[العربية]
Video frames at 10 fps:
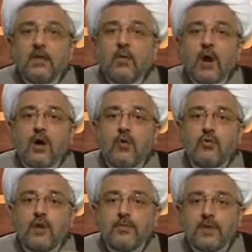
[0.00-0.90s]
وأخو
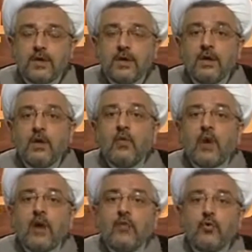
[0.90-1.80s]
نبي
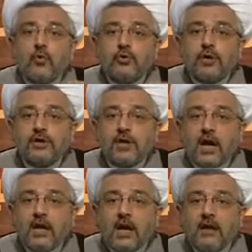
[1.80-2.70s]
وأبو حججي
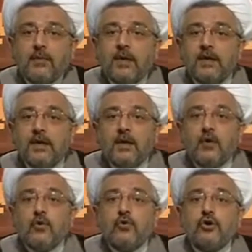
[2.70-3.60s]
على عبادي
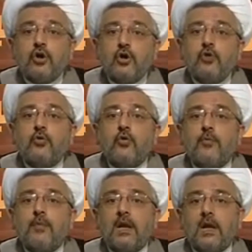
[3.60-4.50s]

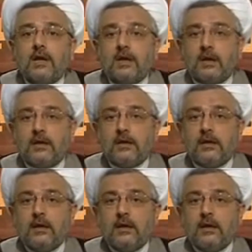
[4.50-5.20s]
أشهدكم ملائكتي